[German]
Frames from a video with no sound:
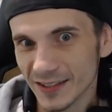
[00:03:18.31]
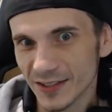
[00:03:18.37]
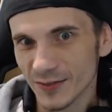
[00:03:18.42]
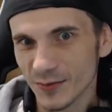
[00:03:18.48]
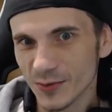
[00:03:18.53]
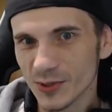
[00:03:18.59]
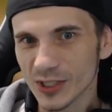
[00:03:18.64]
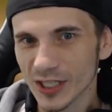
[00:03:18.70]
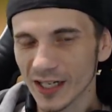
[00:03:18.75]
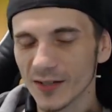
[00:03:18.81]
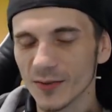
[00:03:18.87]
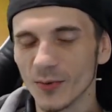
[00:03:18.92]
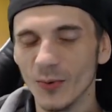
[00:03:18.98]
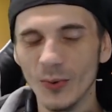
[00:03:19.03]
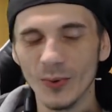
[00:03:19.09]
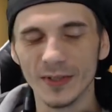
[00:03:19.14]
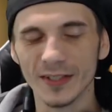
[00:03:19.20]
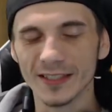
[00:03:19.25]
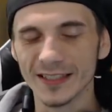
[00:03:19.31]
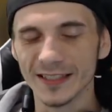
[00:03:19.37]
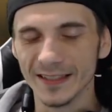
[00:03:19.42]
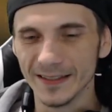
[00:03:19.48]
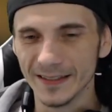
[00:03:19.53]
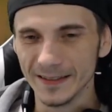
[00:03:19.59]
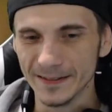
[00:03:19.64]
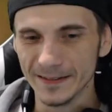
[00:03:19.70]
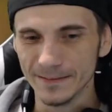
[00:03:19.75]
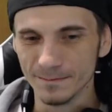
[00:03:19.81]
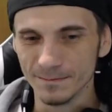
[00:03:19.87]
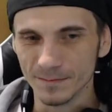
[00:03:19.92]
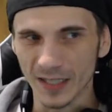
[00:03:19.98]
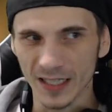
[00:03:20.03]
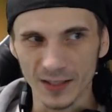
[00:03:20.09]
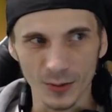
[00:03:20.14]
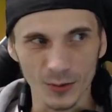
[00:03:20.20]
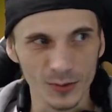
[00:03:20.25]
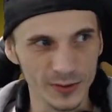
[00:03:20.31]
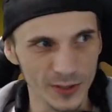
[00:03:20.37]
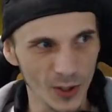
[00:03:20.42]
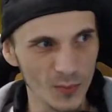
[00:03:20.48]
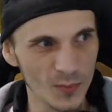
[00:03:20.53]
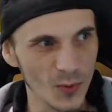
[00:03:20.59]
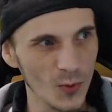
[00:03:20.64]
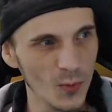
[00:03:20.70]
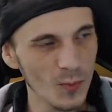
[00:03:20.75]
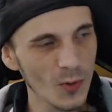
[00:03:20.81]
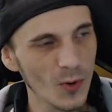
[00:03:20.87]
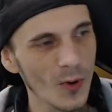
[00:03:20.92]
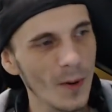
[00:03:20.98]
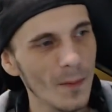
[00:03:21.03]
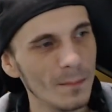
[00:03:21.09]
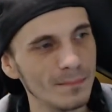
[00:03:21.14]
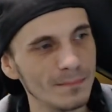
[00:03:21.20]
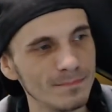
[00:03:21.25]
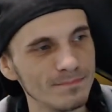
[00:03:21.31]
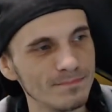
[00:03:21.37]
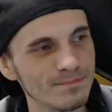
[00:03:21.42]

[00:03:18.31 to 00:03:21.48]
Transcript: sich gewünscht hat und äh, hat auch einen Daumen rumbekommen.